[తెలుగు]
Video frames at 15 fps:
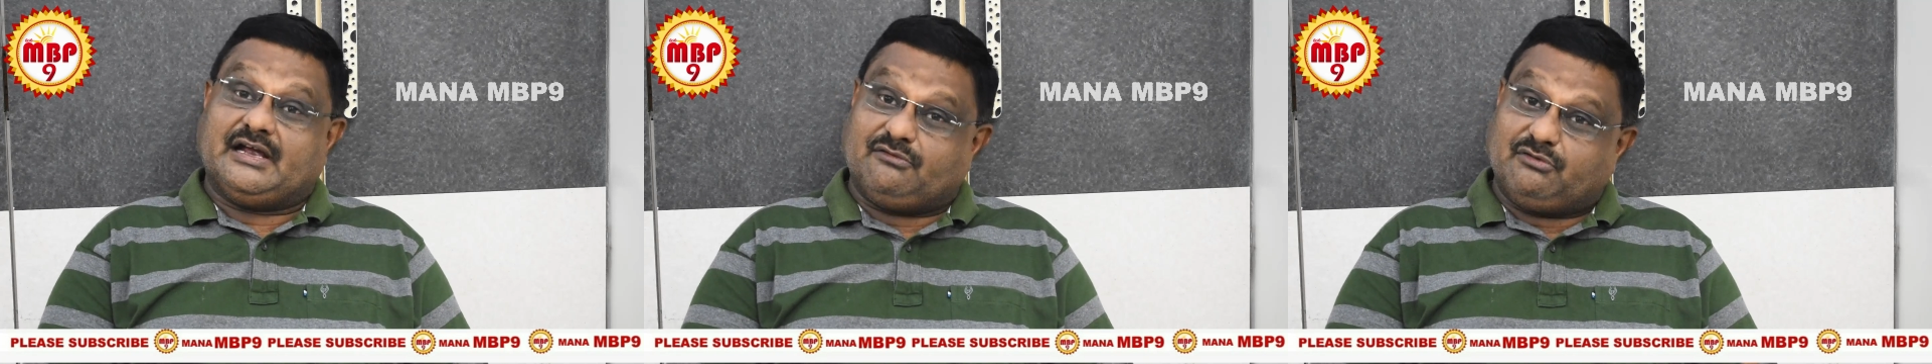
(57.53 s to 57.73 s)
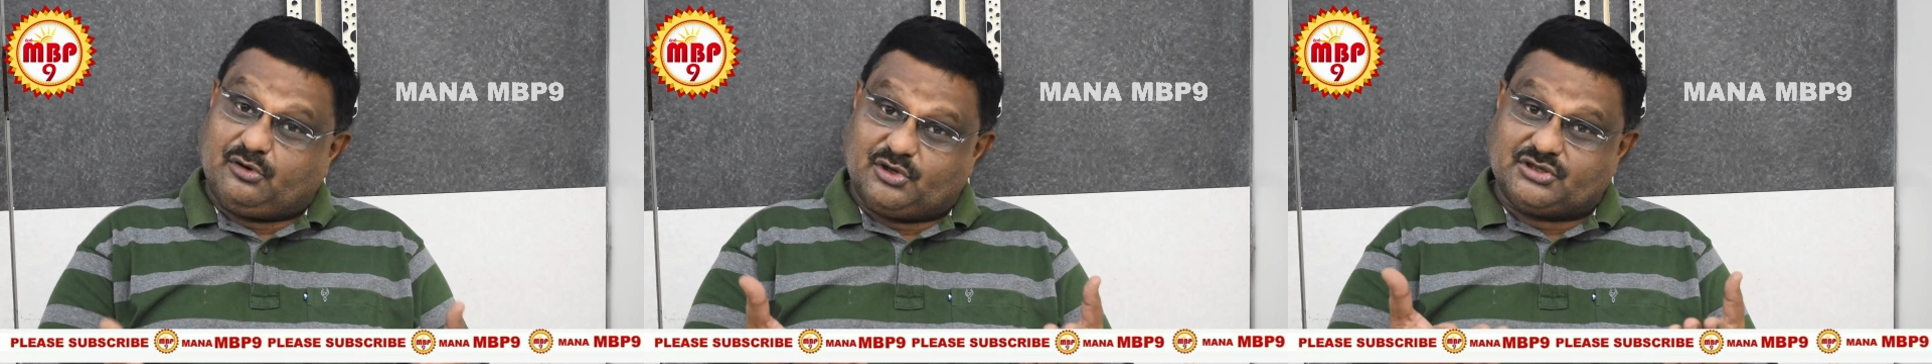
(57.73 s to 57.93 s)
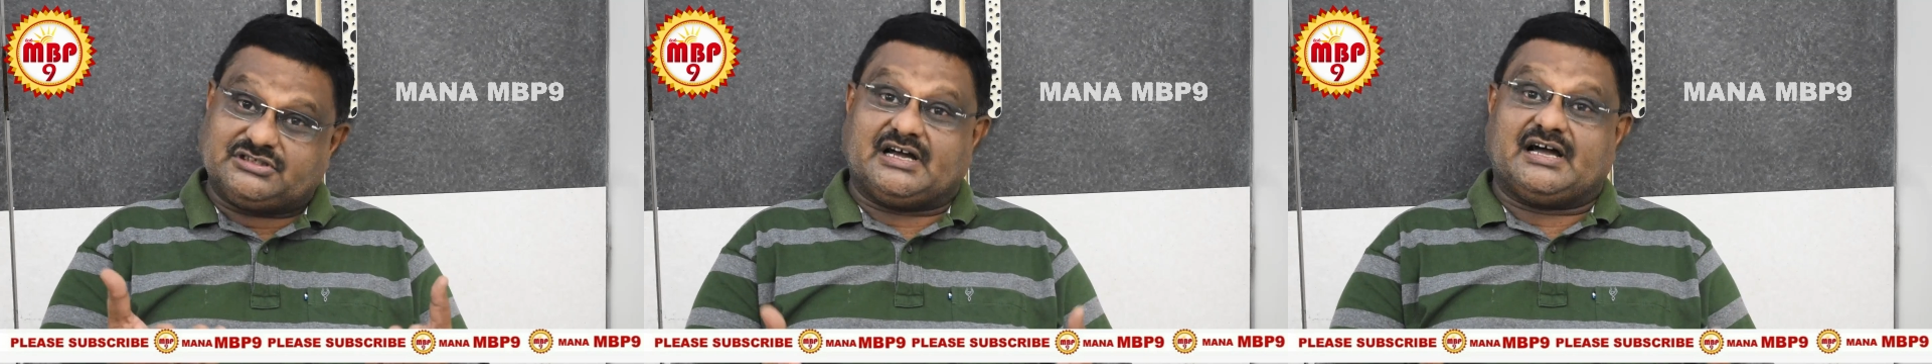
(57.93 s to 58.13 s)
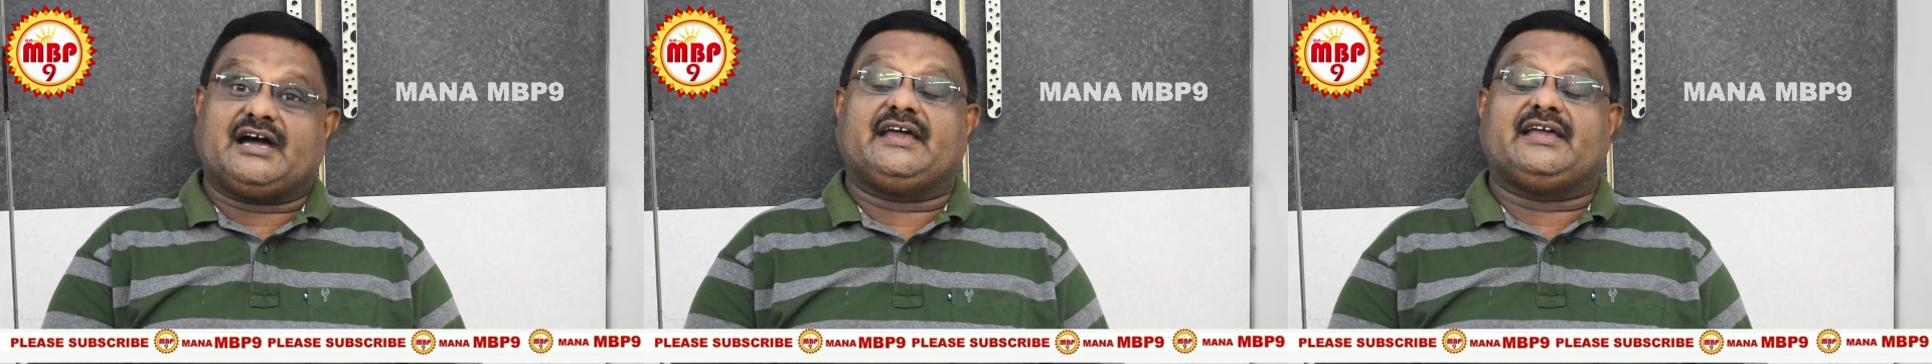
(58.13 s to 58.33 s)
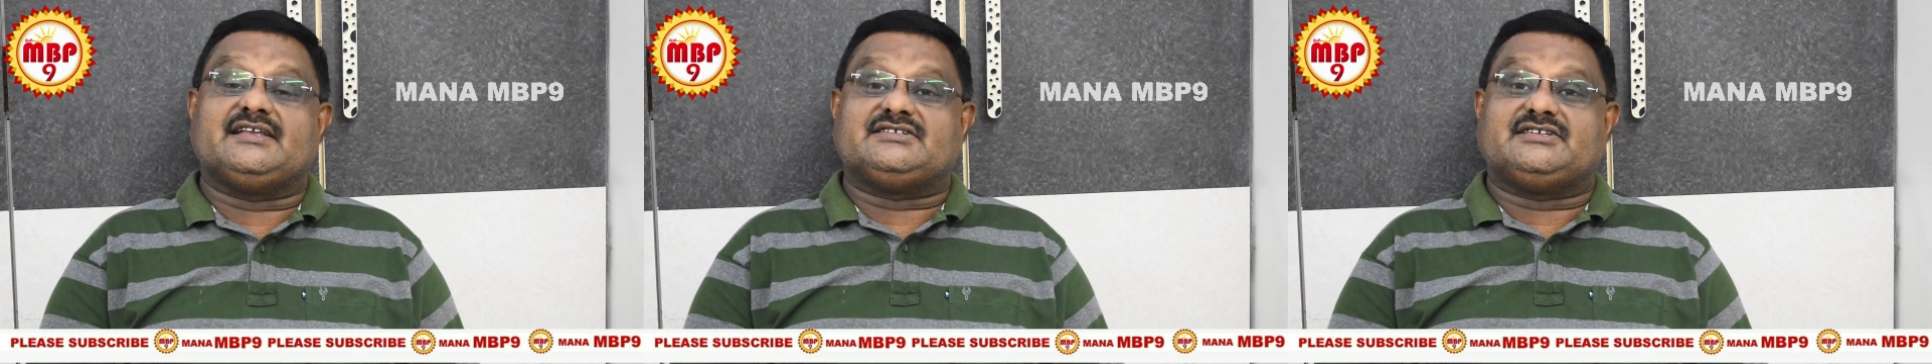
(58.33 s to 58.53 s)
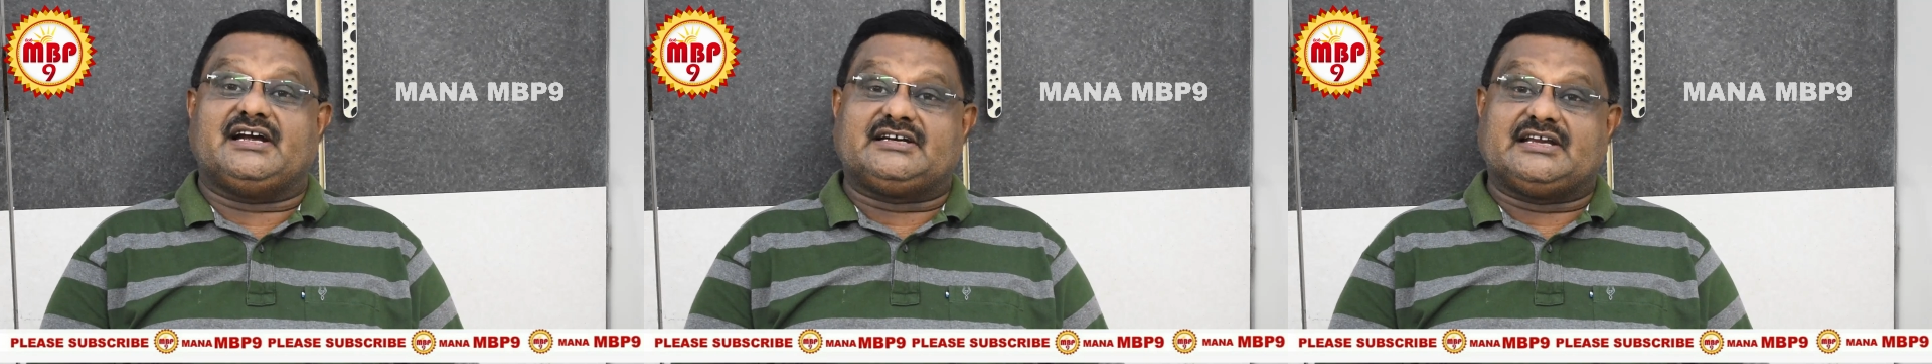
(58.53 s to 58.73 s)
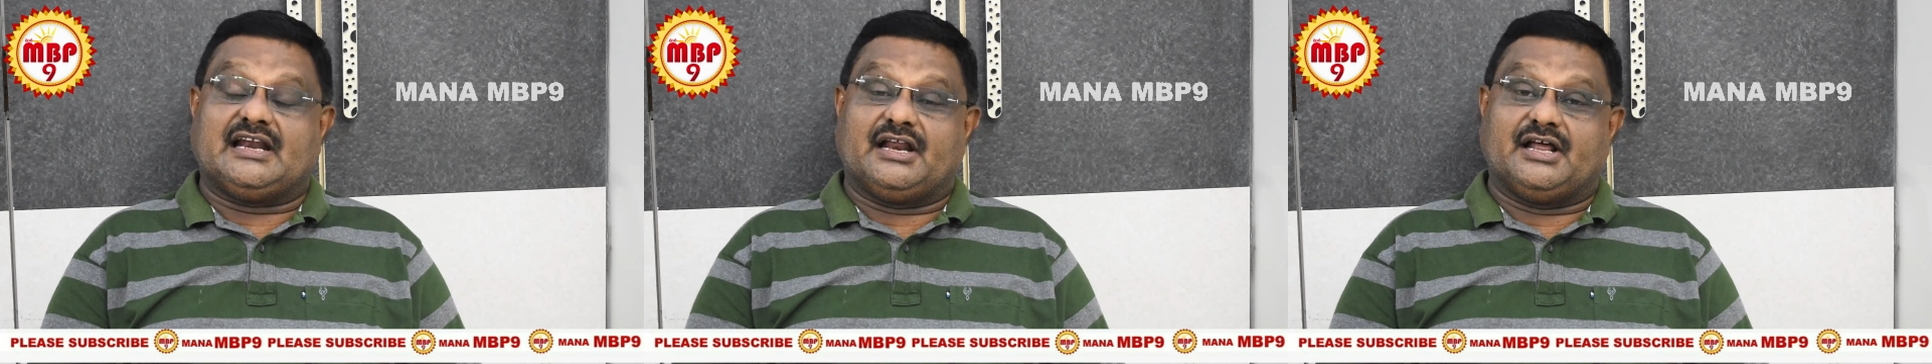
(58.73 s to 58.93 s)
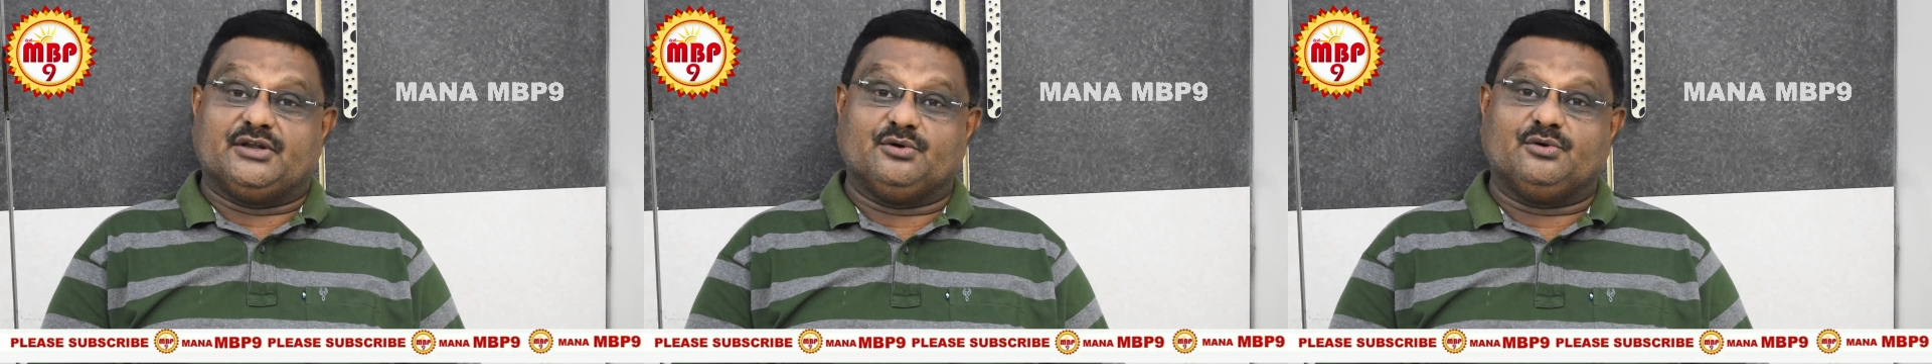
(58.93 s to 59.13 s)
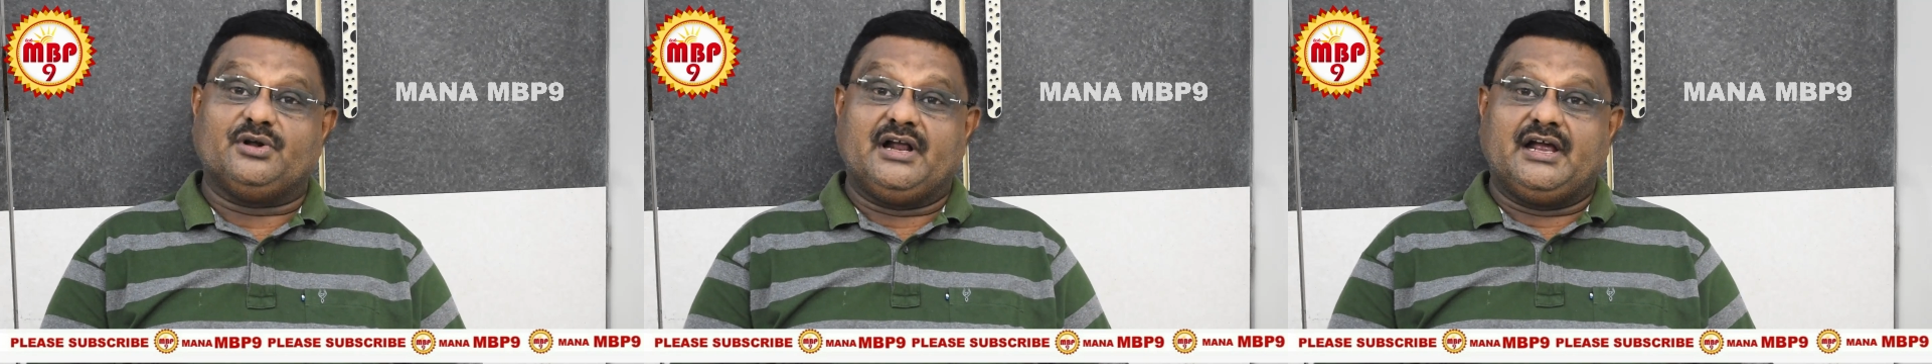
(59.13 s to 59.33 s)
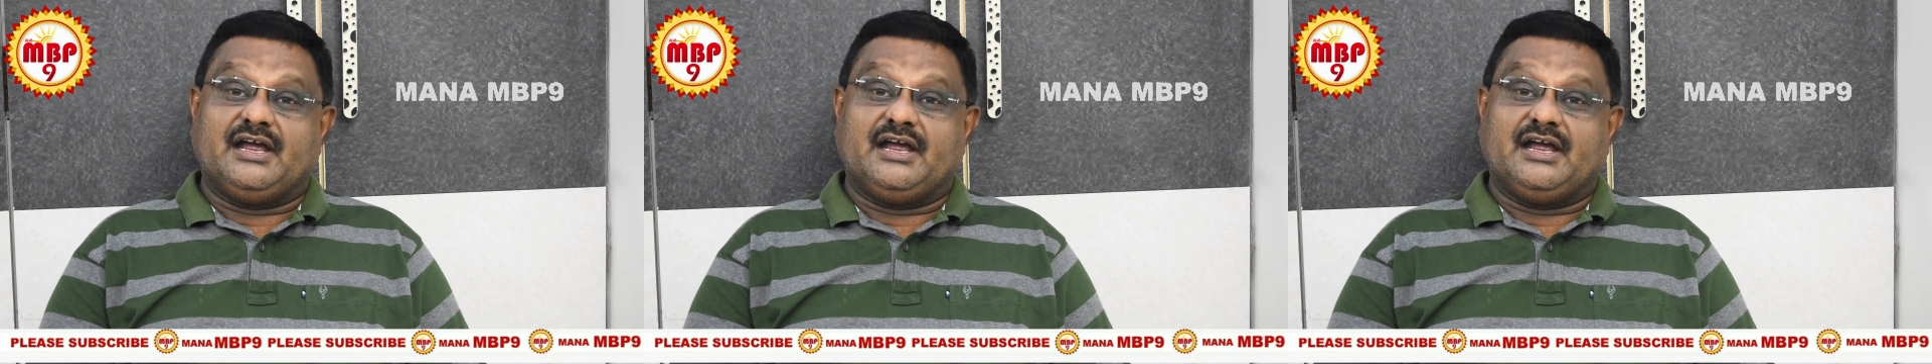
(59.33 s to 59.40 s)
ఎవరు సహాయం చేయటం లేదు